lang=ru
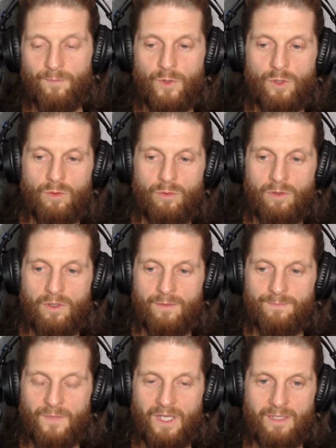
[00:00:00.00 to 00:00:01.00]

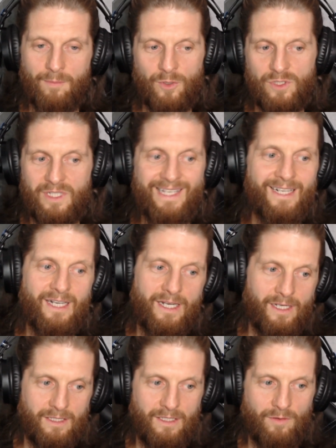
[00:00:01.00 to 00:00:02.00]
то это просто
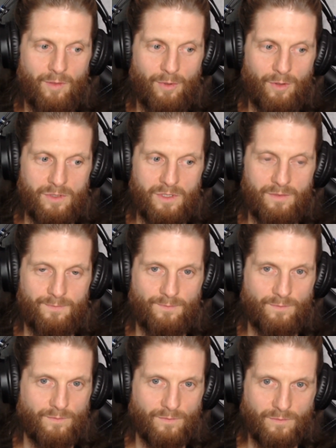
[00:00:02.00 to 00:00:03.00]
некорректный вопрос.
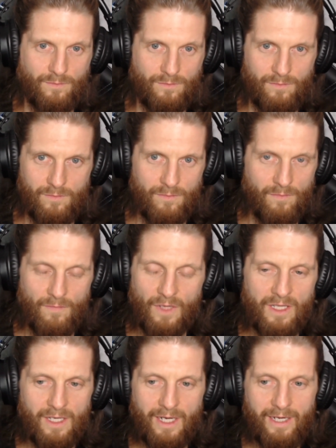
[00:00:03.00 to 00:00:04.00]

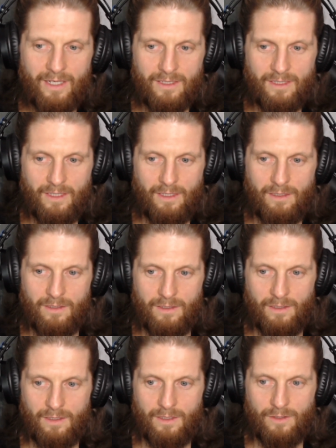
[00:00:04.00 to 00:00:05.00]
Некорректный.
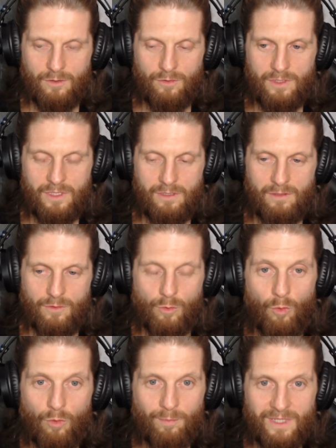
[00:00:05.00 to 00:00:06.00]
Э, то есть, ну,
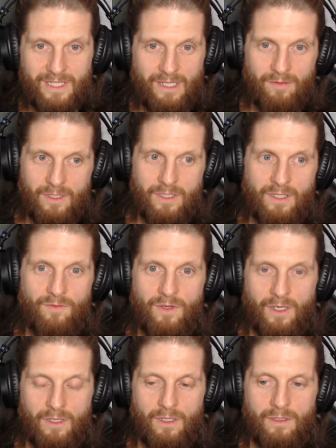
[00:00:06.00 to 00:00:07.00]
он поставлен
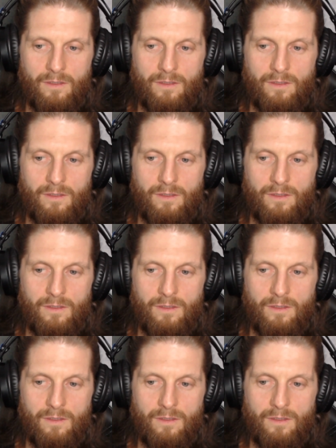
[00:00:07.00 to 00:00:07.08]
неверно